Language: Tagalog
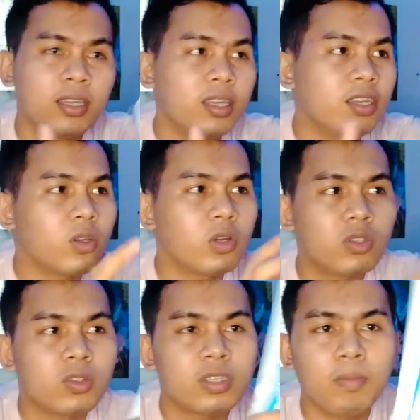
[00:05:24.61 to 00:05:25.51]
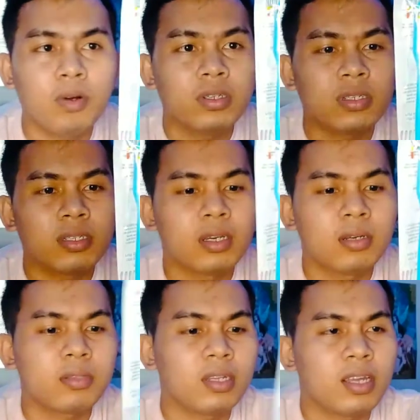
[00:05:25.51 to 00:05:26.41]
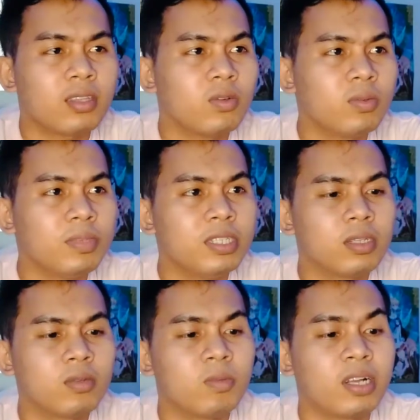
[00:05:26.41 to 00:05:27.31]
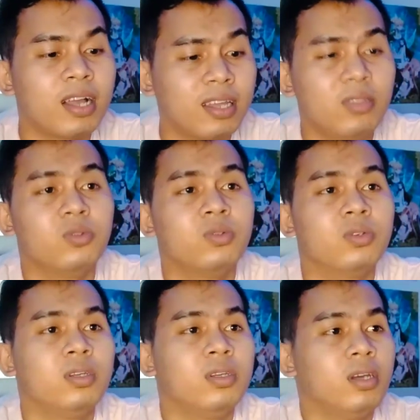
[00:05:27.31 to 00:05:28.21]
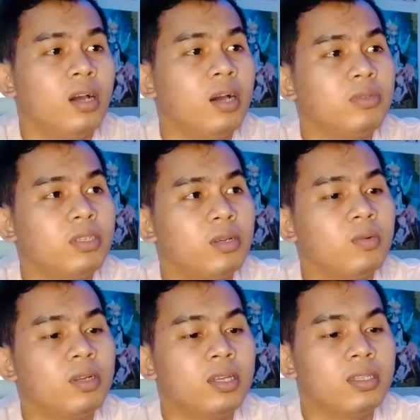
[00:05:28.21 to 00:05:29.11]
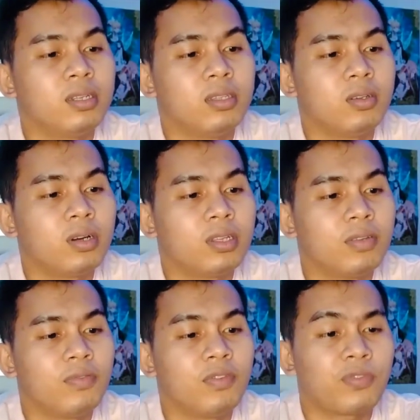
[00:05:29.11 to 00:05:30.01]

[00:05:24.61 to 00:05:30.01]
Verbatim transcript: Ikita ko ito sa malls na tinatanong ko minsan ng magkano, abot siya ng 100 or 150.